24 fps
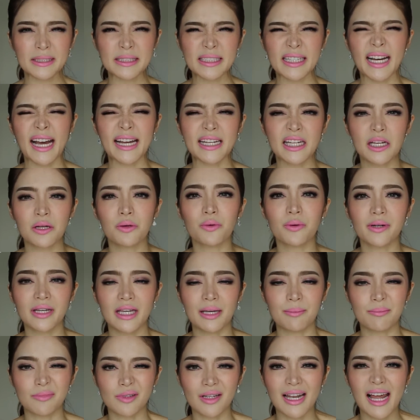คือใครที่กลัว
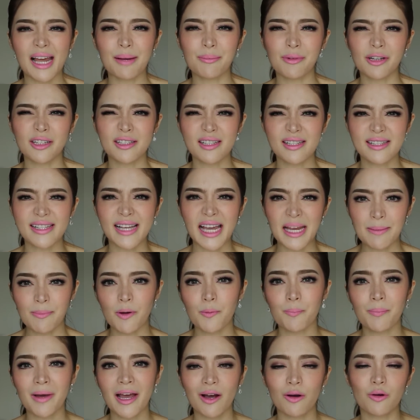เข็มตอนแรกมันก็จะใจ
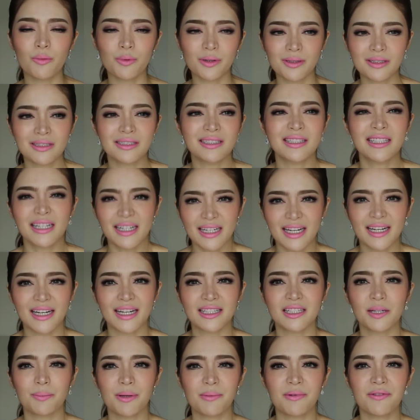แป้วๆคือหนึ่งในนั้
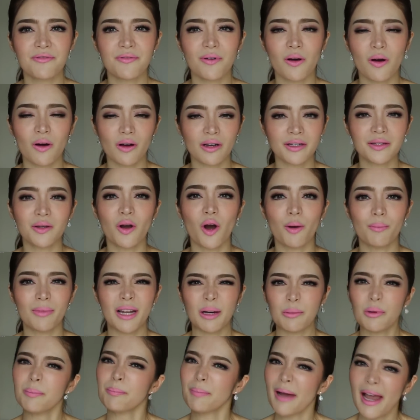นก็เป็นพี่ฟอก็ยอม
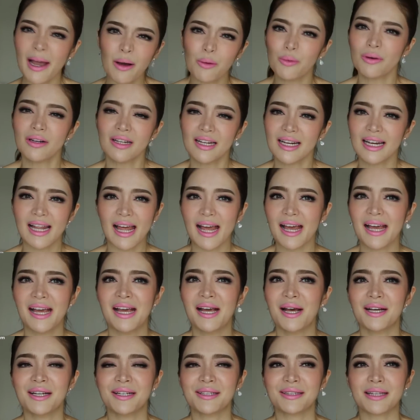แล้วว่าแป้วเลยแหละ
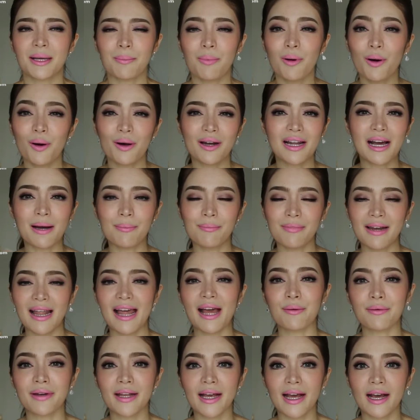แต่พอทำ
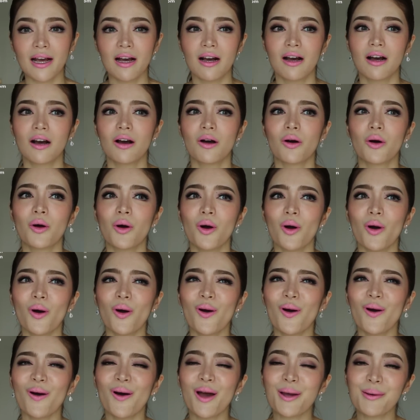แล้วเนี่ย
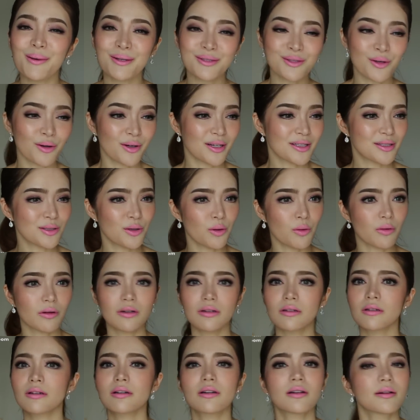โอ้ยพอส่องกระจก
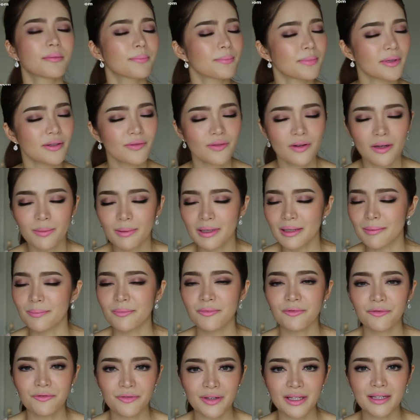พี่ฟอแบบ
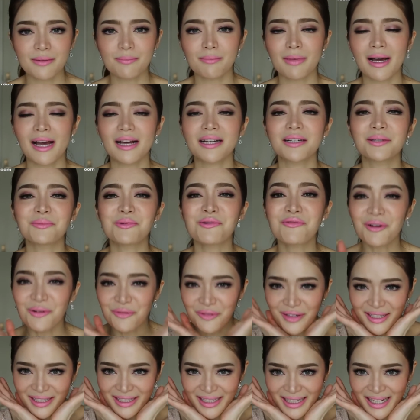ฟินมากคือพี่ฟอ
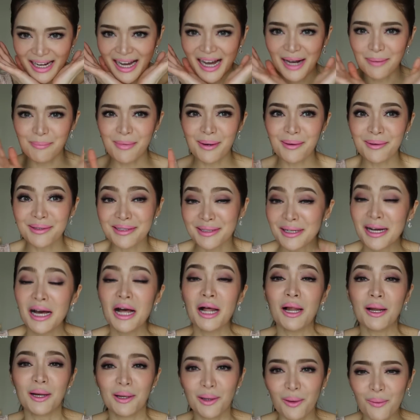ฟินกับคางมากคือ
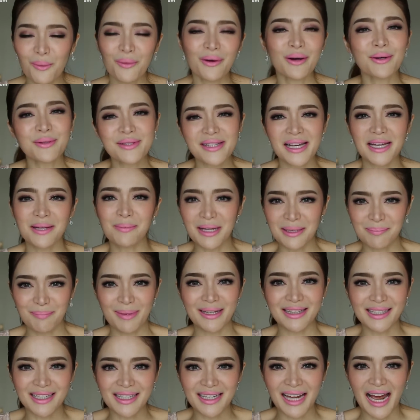หลงเข้าใจผิดไป
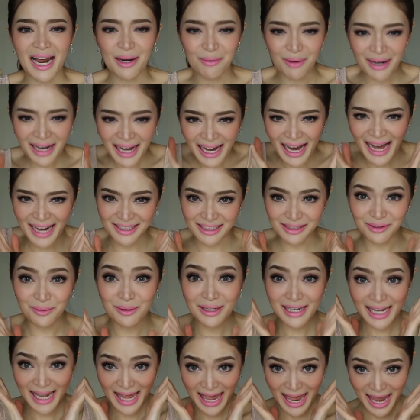ตั้งนานว่าคางจะต้
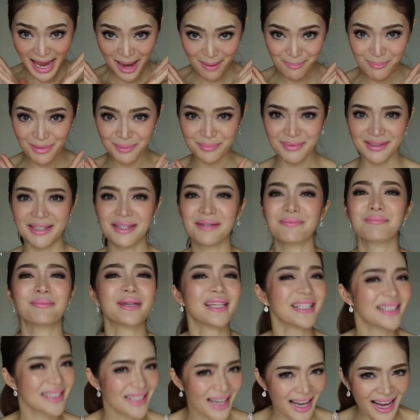องแหลมแบบอย่างนี้
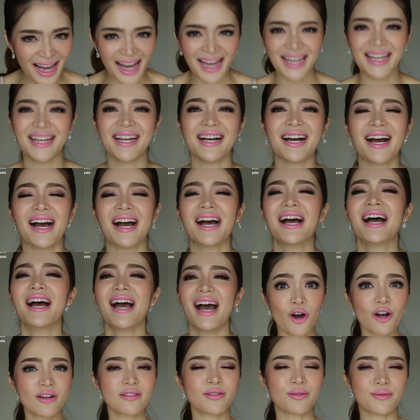ไม่ใช่ค่ะ
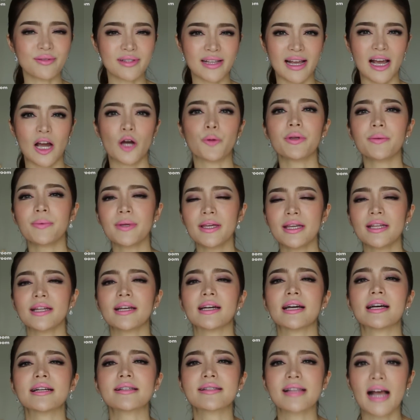ห้องสาวๆพี่ๆ
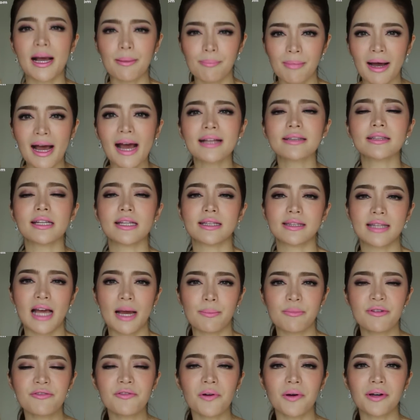นะคะสามารถติดตา
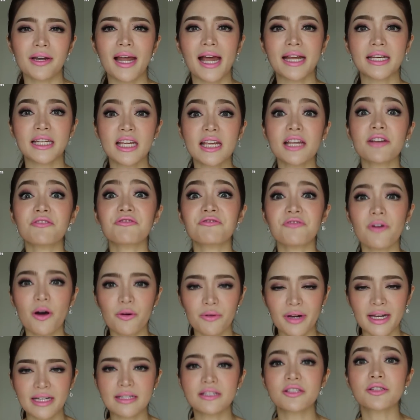มพี่ฟอได้ที่
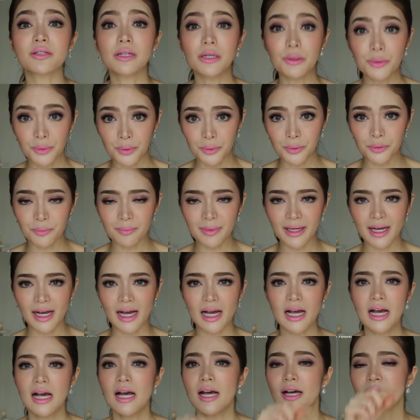Florence room นะ
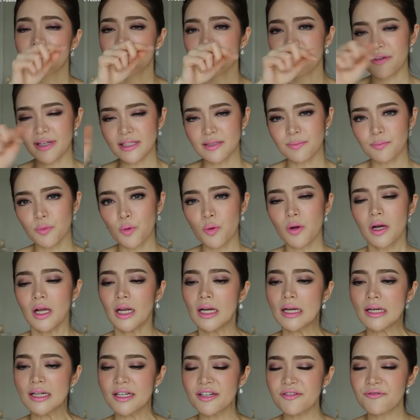คะที่ Facebook
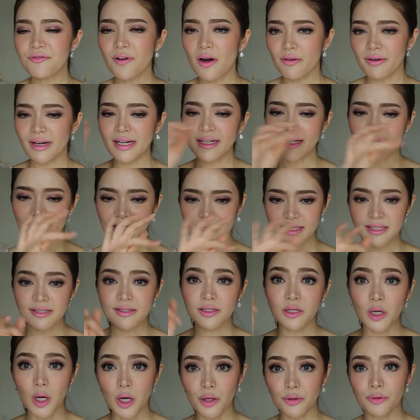หรือ Florence
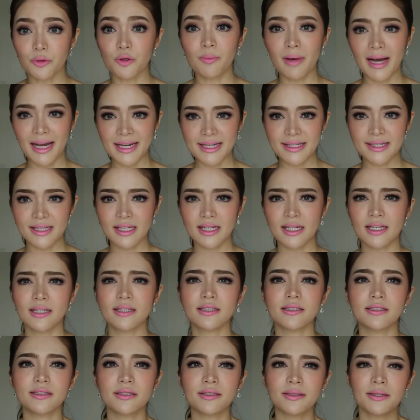underscore room ไอ จี
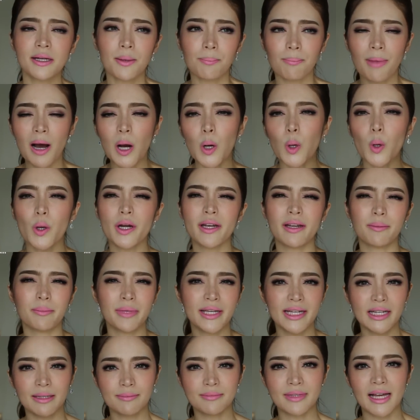คือบางคนเนี่ย
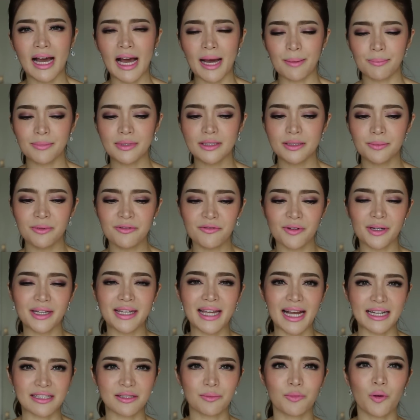มีคำถามคือพี่ฟอ
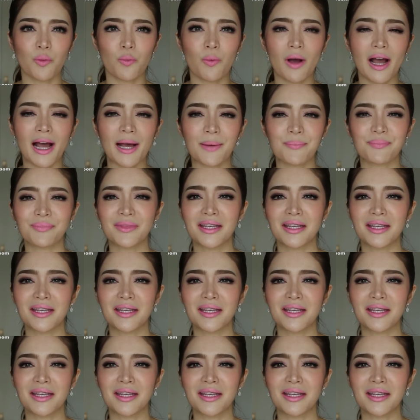อยากจะบอกว่า